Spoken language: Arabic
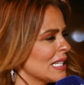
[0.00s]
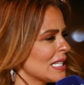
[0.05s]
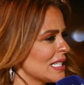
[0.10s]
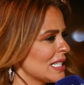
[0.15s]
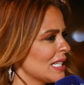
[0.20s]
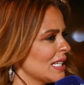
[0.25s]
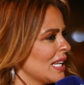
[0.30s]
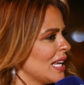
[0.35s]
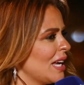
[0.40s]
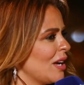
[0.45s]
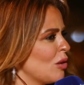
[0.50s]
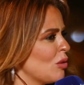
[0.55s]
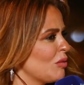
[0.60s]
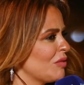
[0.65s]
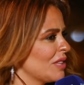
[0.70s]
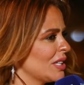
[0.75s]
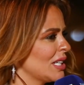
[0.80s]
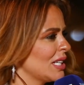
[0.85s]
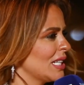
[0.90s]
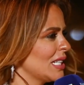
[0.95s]
ناس هنا او
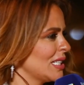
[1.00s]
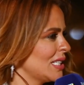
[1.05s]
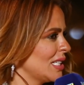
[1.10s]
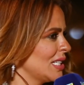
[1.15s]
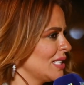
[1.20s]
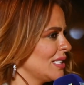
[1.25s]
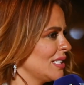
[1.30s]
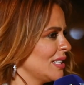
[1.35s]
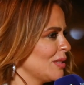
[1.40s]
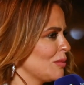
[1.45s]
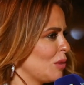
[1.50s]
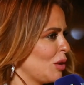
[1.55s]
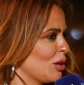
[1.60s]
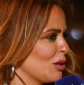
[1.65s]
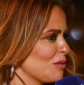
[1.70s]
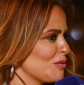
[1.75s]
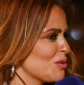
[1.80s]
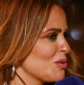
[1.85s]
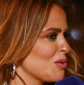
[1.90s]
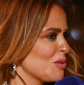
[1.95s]
فنانات كتير
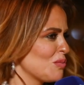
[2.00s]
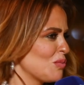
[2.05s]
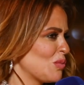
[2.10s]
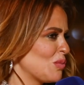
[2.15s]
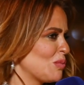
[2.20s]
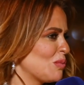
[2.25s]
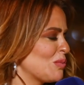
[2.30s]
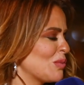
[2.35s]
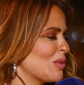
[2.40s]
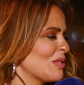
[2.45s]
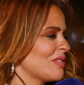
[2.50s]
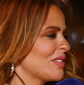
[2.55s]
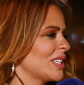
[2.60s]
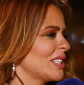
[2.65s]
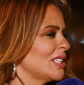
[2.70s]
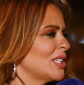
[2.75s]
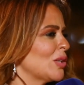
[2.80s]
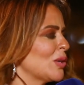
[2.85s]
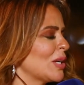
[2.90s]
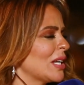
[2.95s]
معرفش
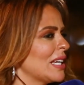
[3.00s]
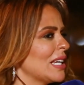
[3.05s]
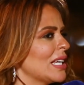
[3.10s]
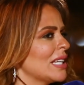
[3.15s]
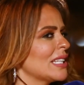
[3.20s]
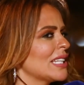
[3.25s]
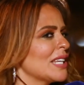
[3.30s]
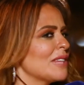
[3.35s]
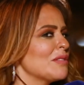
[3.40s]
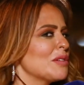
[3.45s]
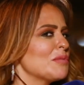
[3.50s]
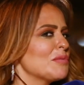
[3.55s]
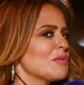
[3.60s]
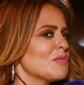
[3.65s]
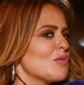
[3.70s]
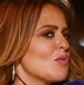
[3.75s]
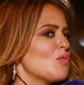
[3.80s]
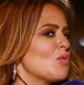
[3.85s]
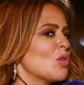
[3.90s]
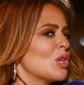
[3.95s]
موافقني ولا لا دايما
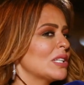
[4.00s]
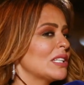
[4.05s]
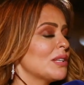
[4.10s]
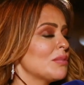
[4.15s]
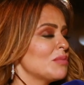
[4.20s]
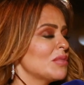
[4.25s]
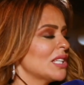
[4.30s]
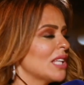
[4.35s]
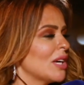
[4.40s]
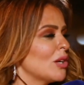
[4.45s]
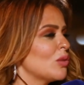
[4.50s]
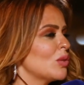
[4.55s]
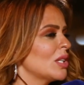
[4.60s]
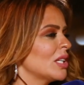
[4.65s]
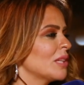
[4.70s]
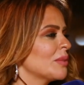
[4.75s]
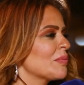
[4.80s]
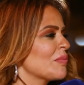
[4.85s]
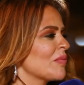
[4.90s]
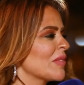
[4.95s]
بيبقوا مهتمين
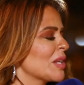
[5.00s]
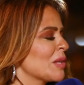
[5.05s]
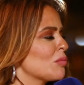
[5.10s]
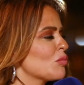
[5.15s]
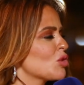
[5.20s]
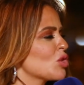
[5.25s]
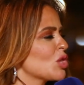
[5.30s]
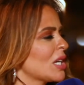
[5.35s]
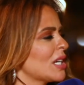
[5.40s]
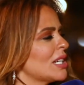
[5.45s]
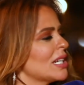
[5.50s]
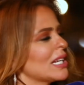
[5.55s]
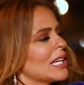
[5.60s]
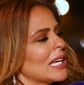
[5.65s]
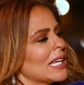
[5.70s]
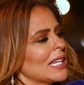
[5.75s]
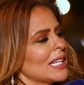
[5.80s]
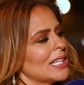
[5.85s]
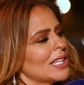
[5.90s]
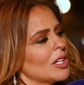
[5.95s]
قوي بالشكل
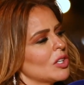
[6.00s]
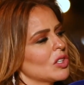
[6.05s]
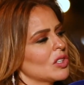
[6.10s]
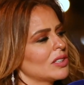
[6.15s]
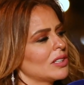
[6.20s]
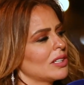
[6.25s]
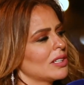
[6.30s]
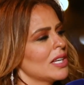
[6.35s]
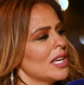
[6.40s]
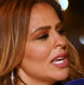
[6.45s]
الخارجي اكتر